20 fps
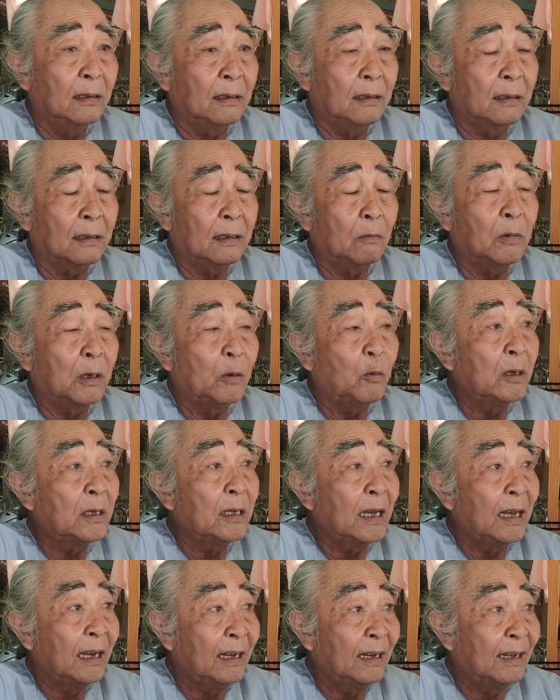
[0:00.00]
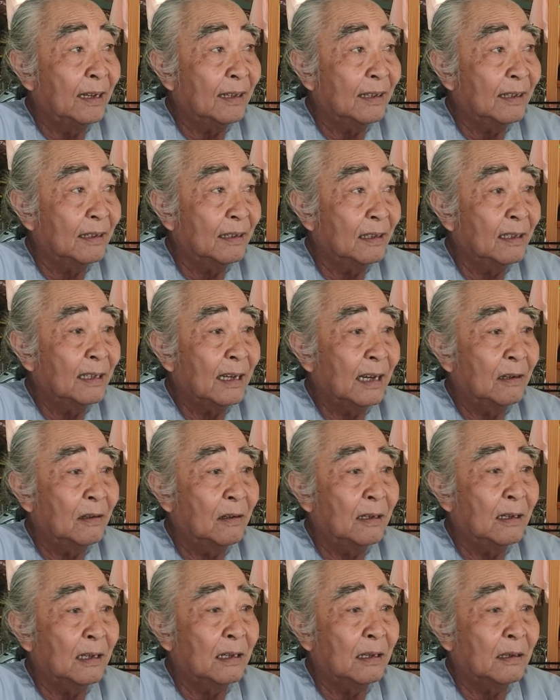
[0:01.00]
à, trong cái quyển gì đó đức thầy
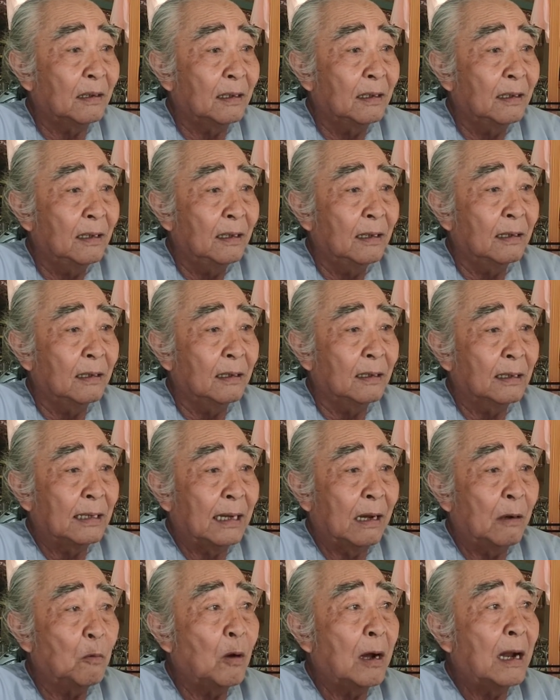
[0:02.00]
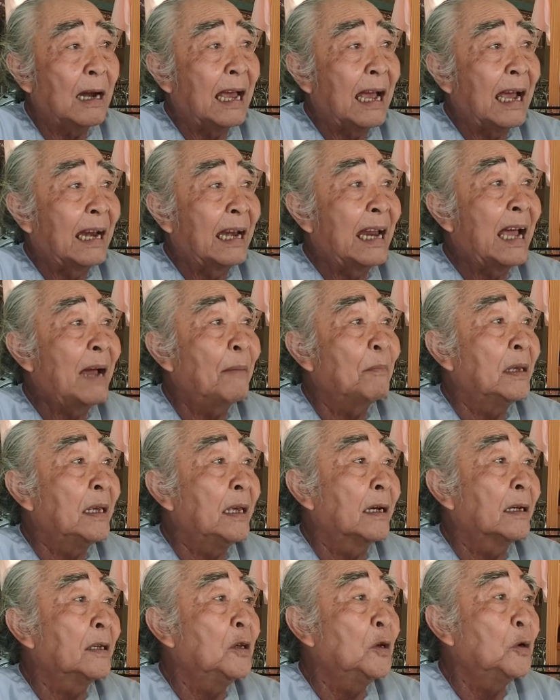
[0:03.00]
nói là chẳng qua là nam
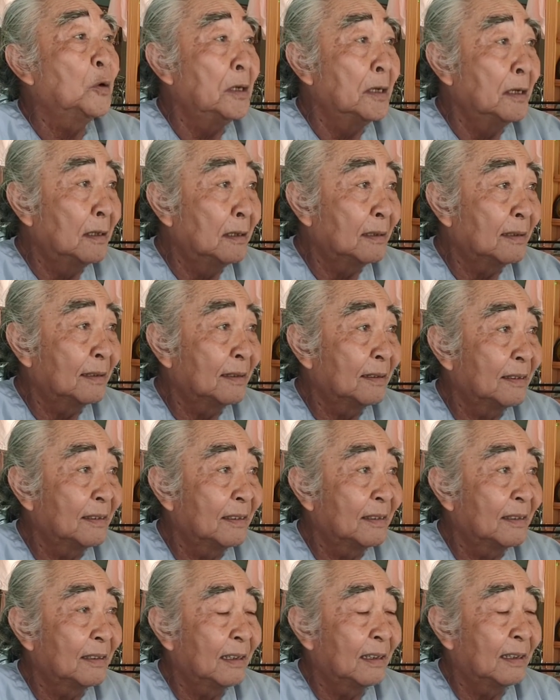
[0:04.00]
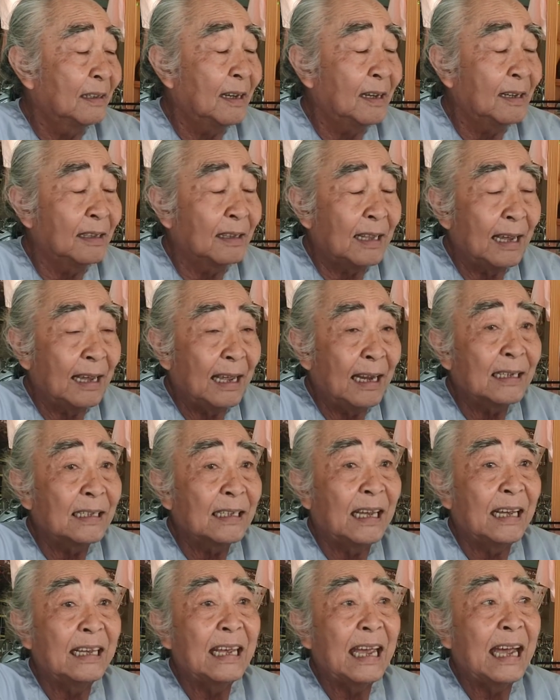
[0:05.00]
việt vô dương À, nên tai
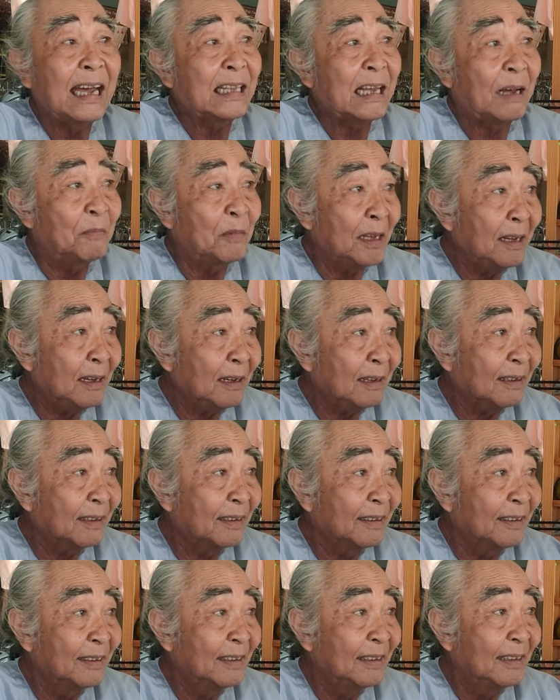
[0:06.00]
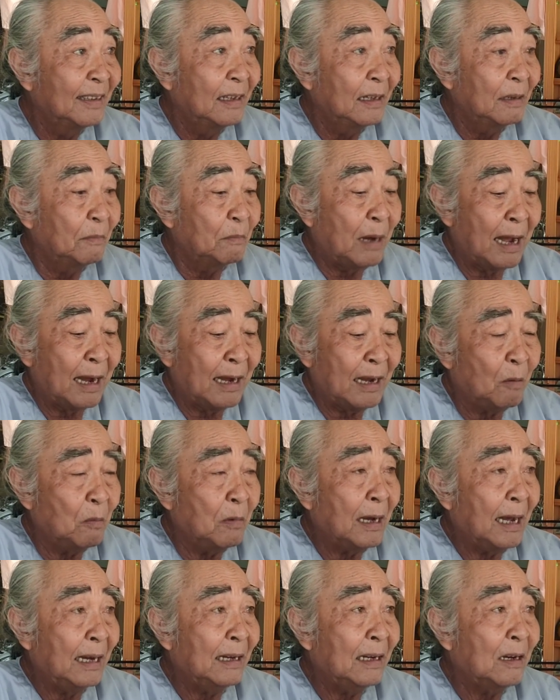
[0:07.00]
ách xảy ra thảm thiết bạc
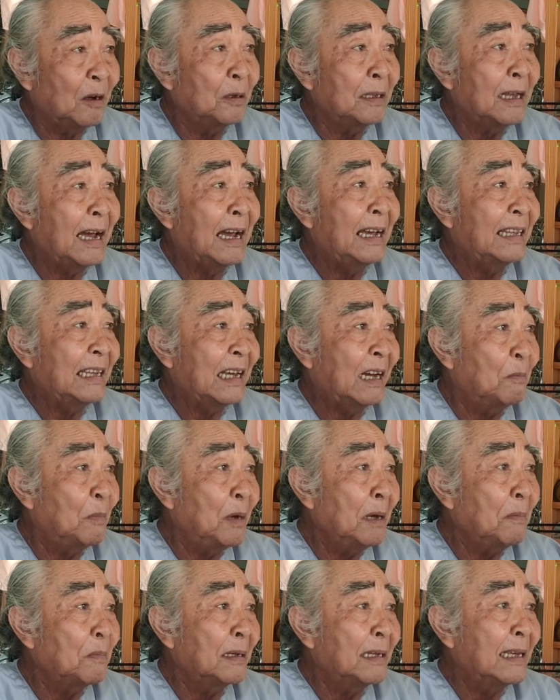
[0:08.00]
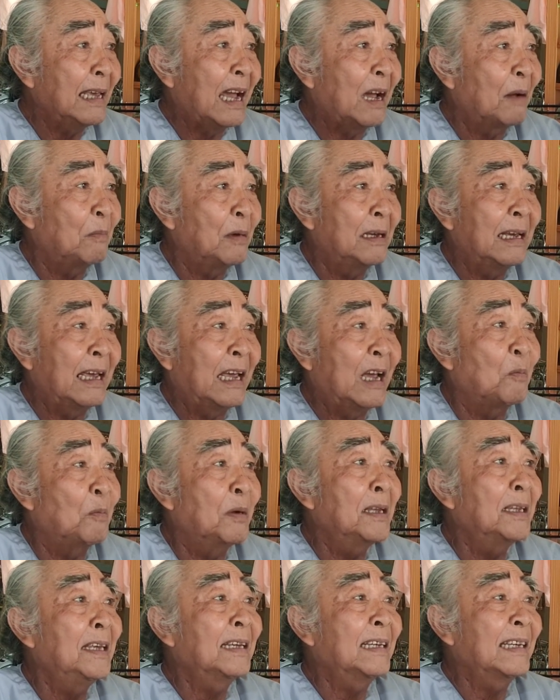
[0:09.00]
không cánh đổi thai chẳng biết mà vàng bị nghèo
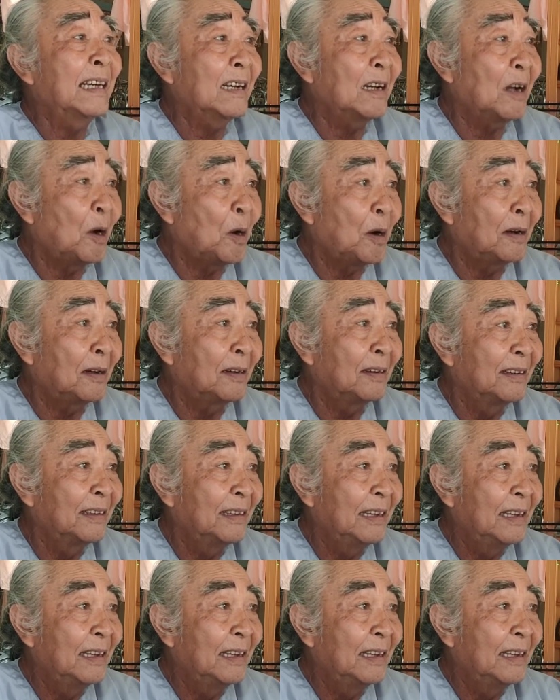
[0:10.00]
mấy chiếc chẳng còn